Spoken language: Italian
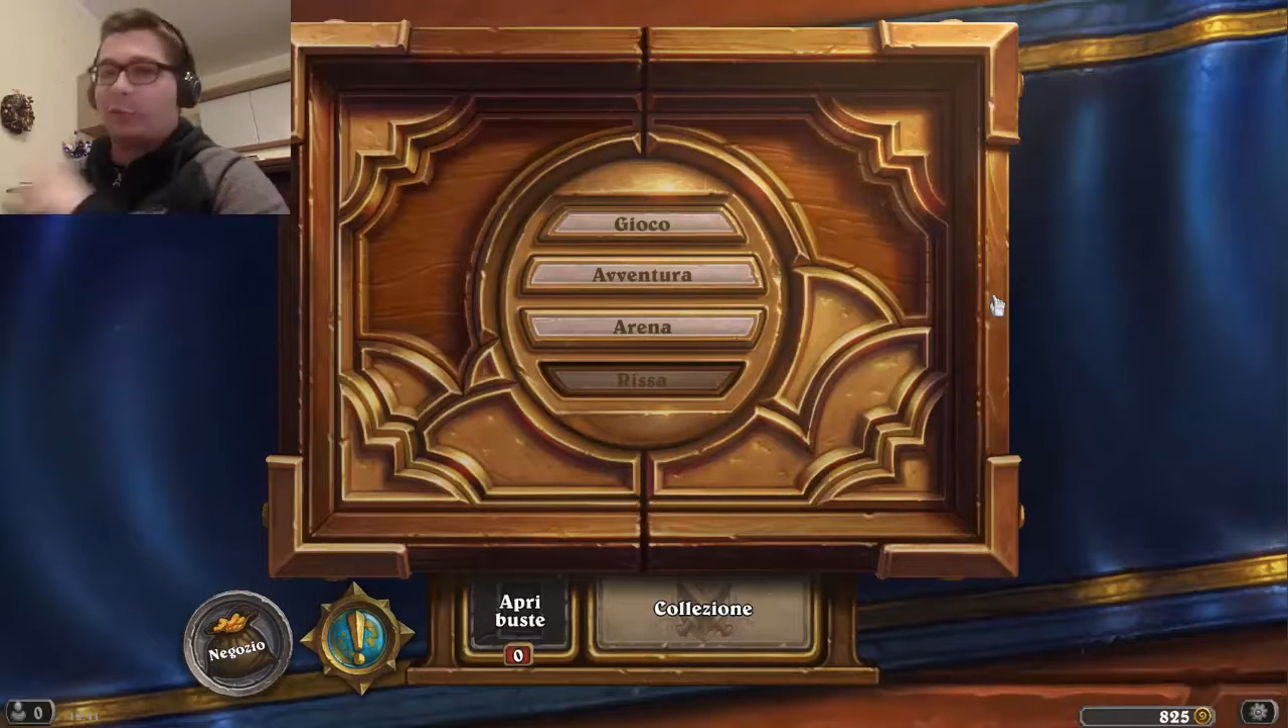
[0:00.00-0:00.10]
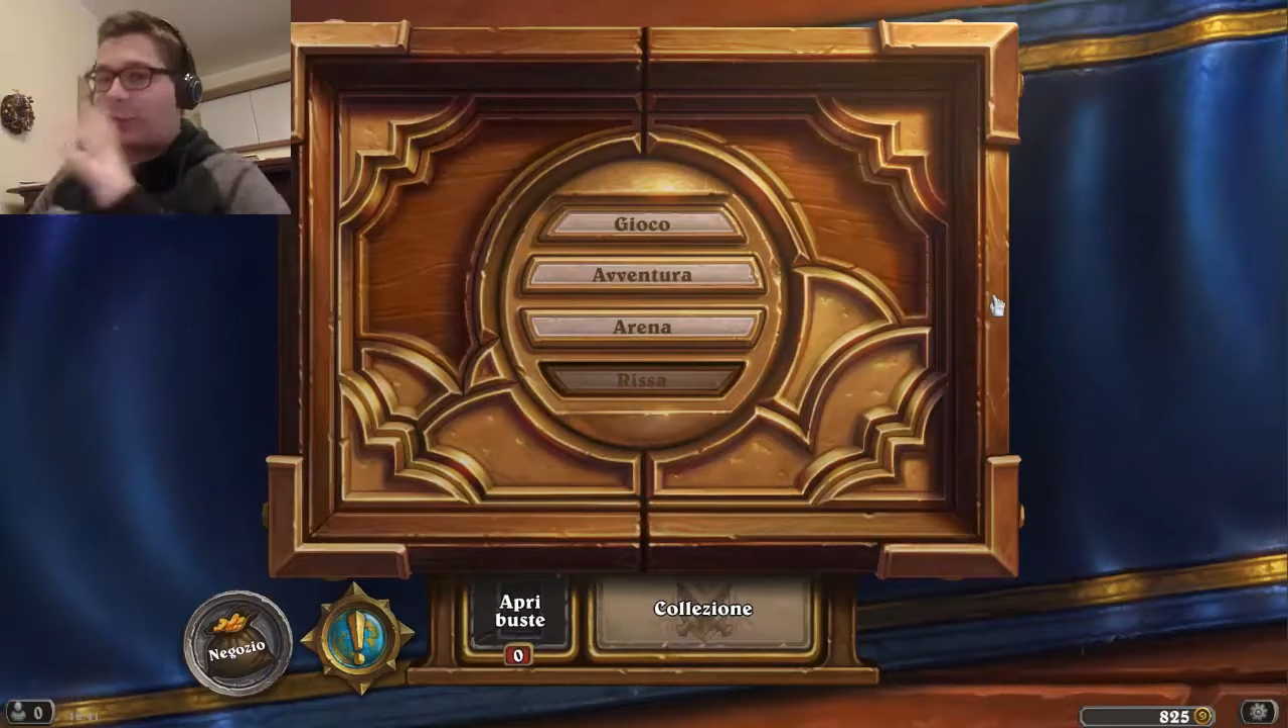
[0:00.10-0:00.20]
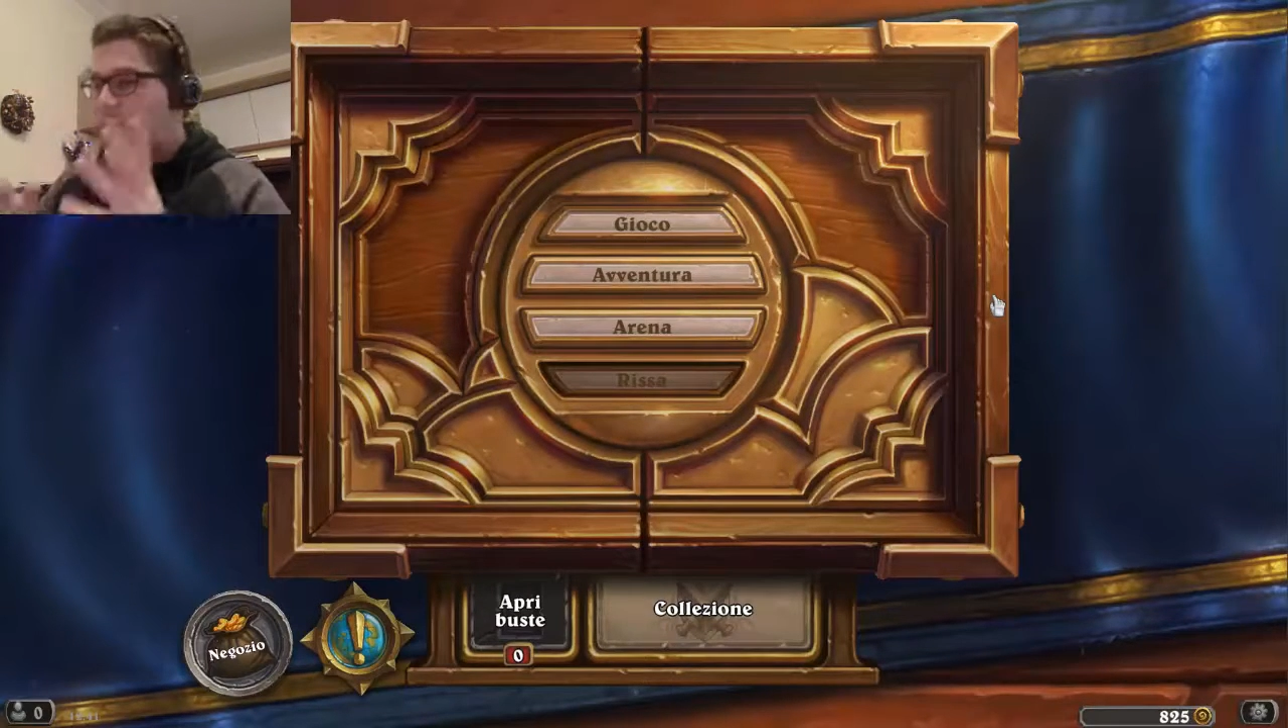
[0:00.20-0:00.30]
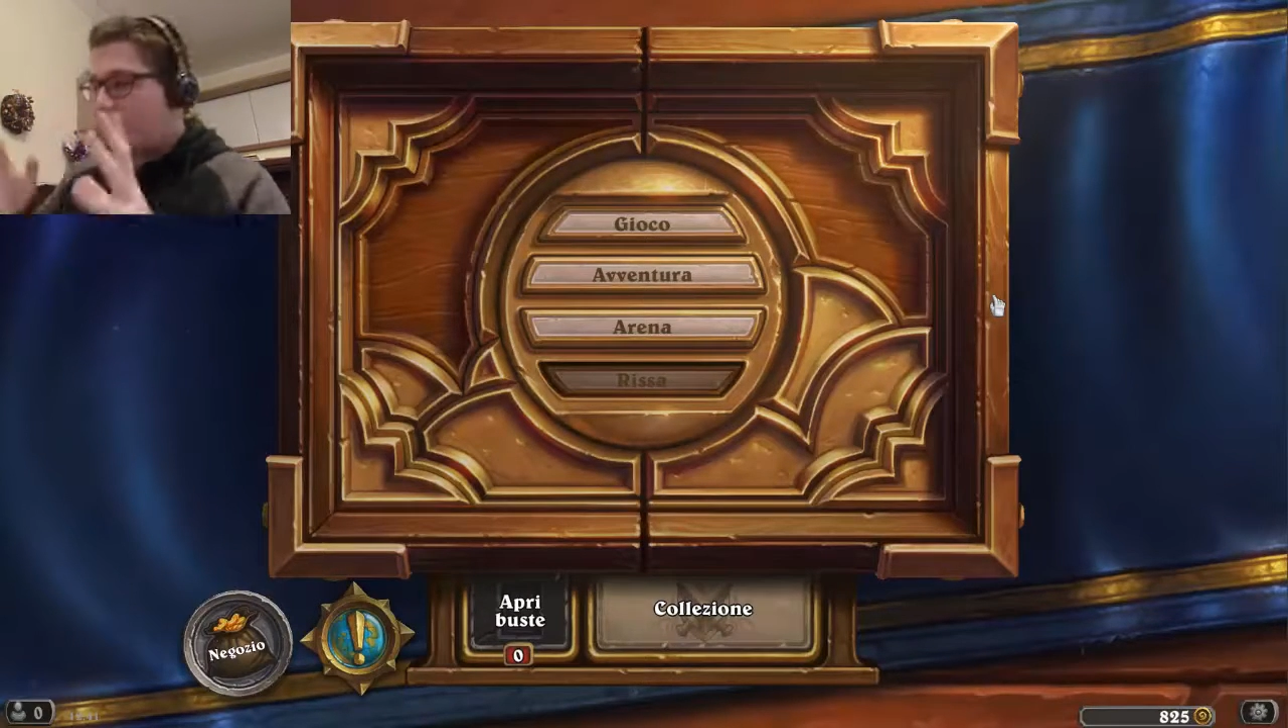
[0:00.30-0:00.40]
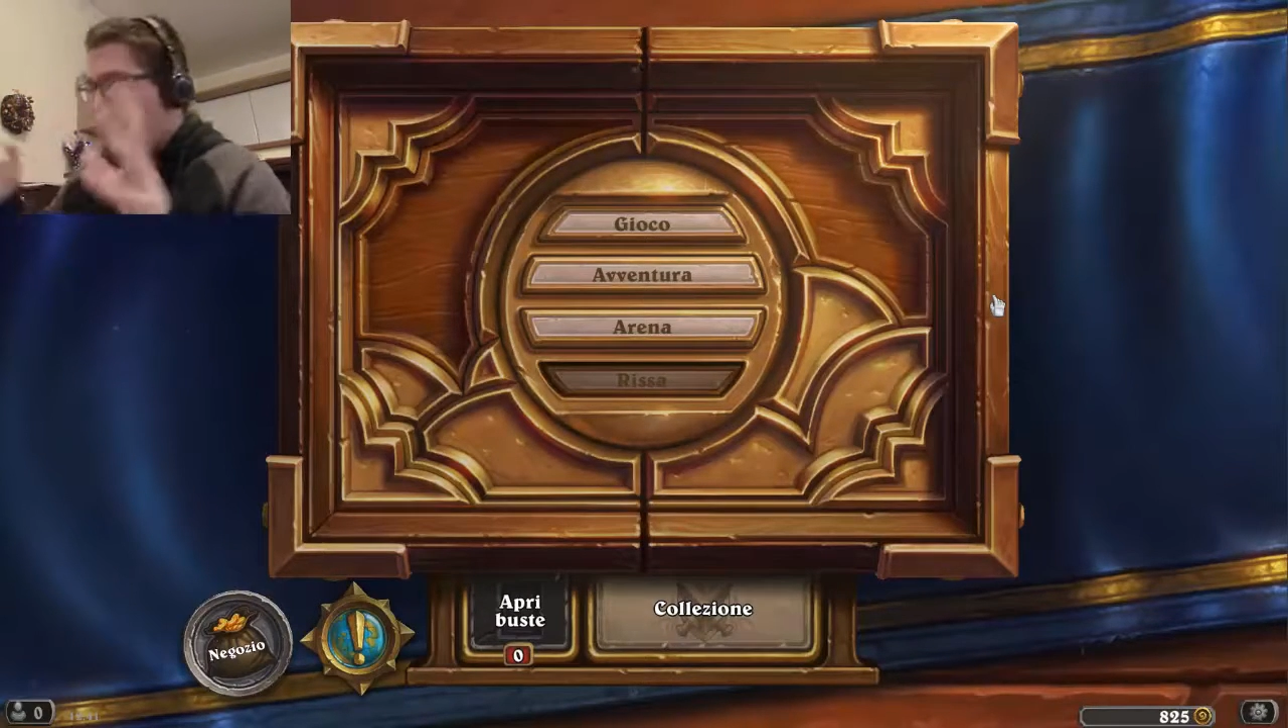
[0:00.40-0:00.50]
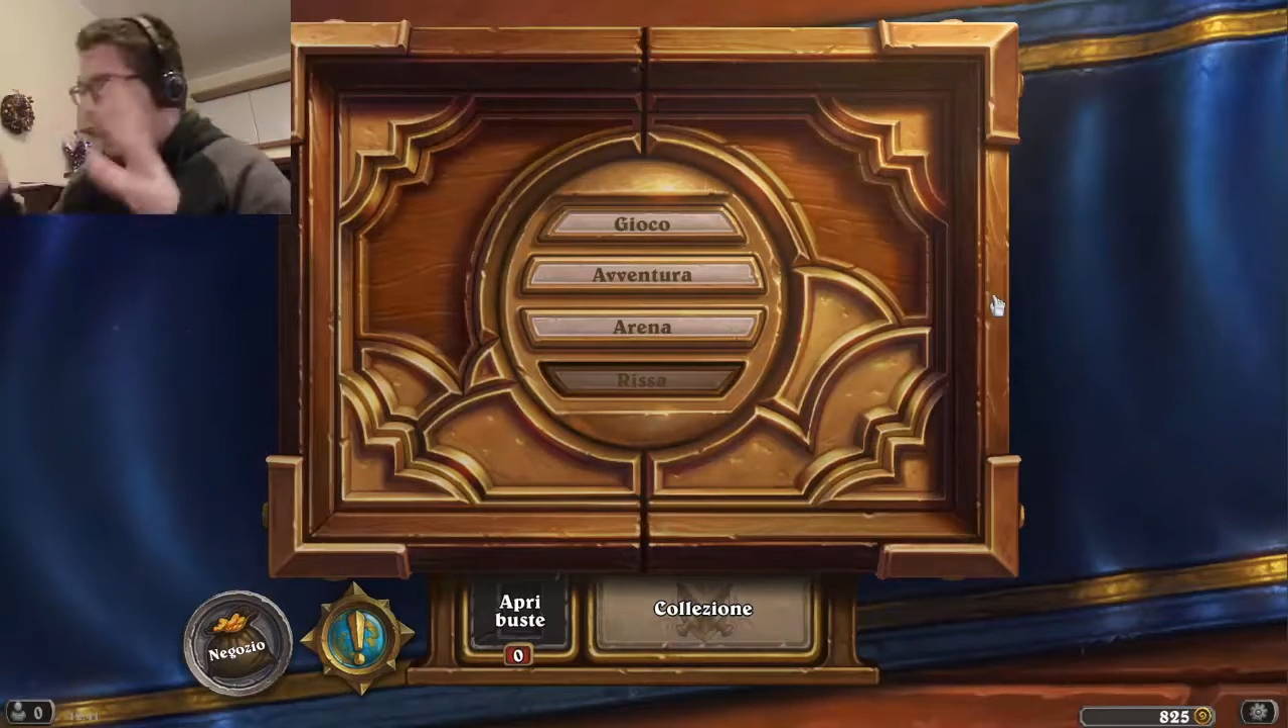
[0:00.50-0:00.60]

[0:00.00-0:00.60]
ho fatto una